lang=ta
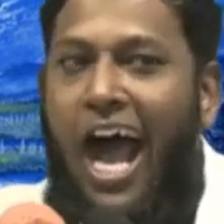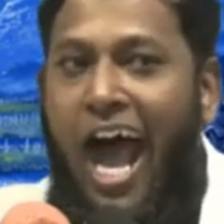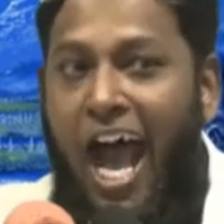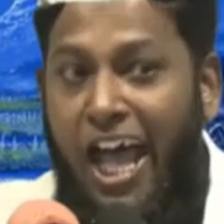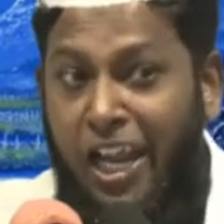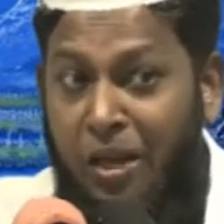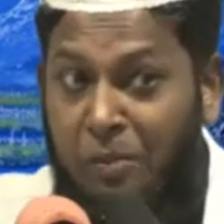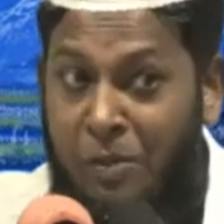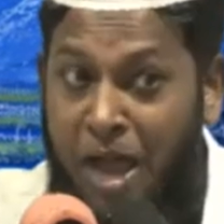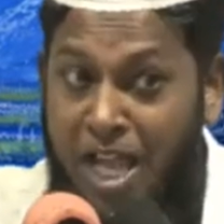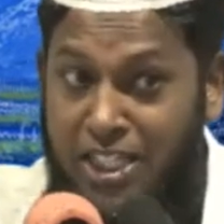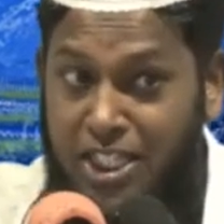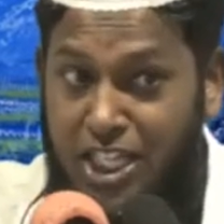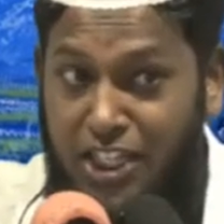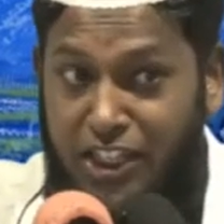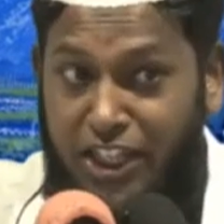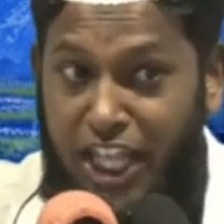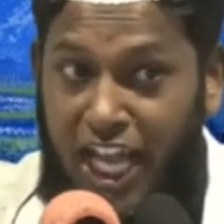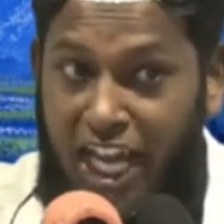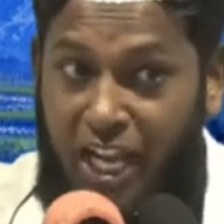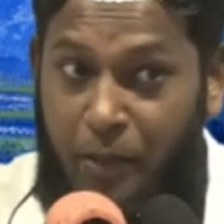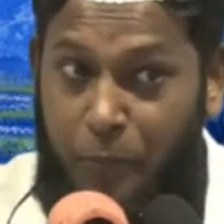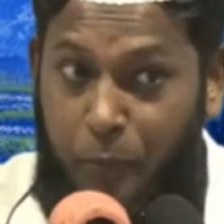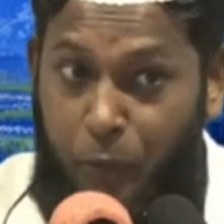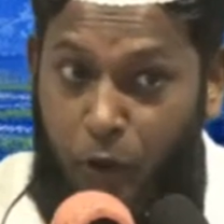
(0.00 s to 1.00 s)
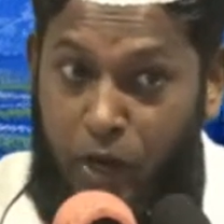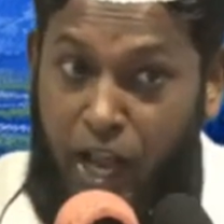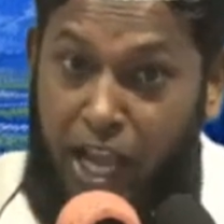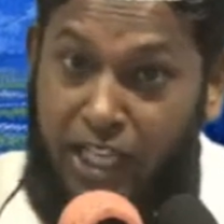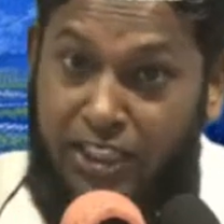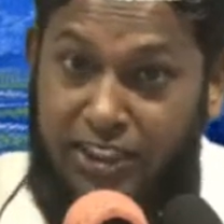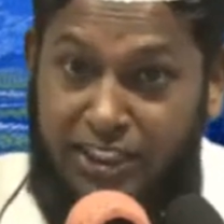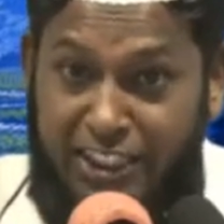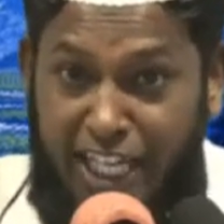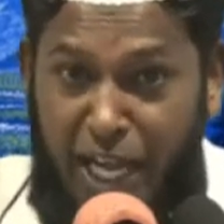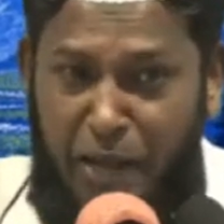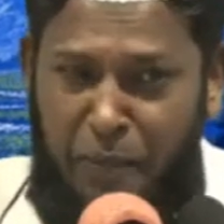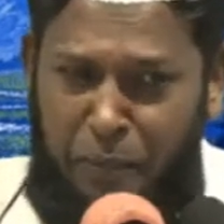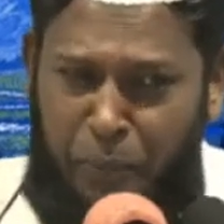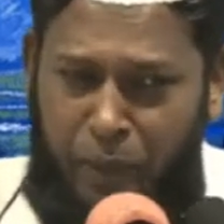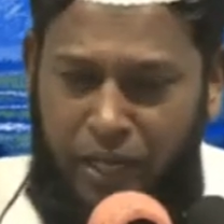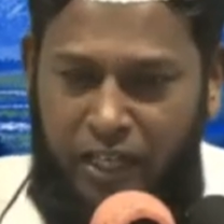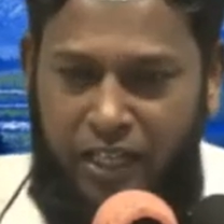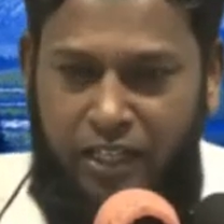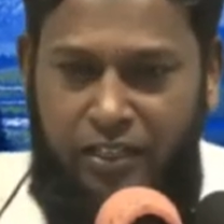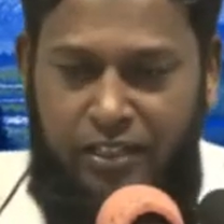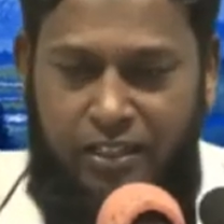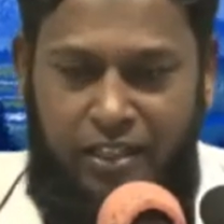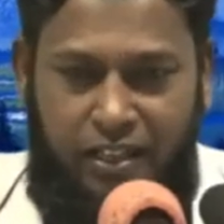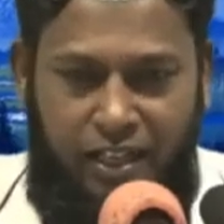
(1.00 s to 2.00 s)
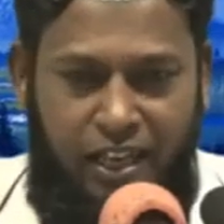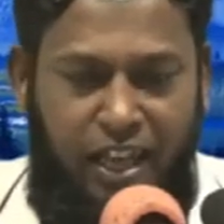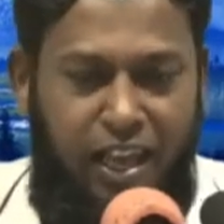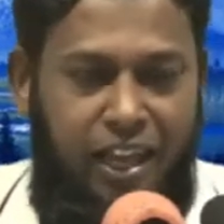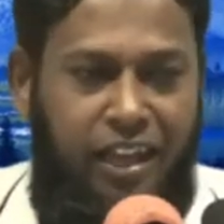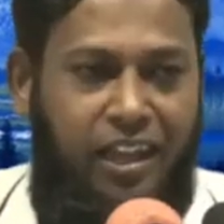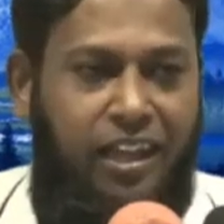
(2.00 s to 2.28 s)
ஆறு மாசத்தால போனால் இஸ்கேம் பண்ணிட்டு